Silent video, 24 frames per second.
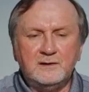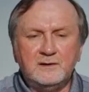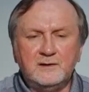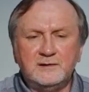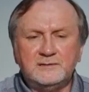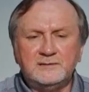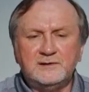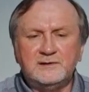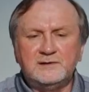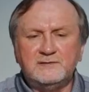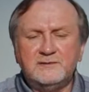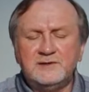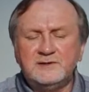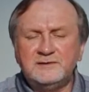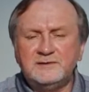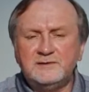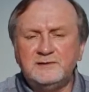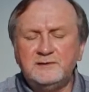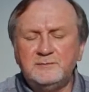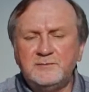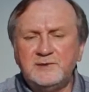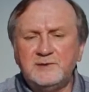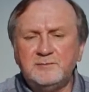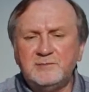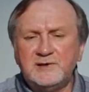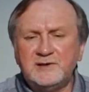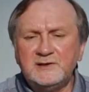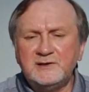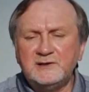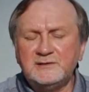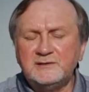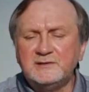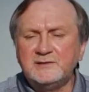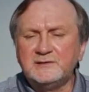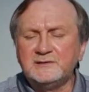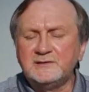Адекватные
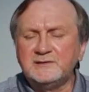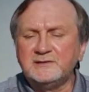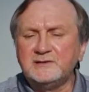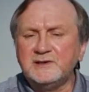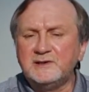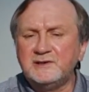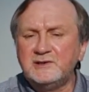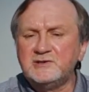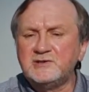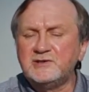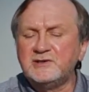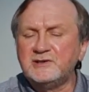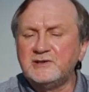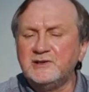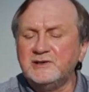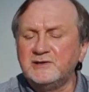препараты – это наличие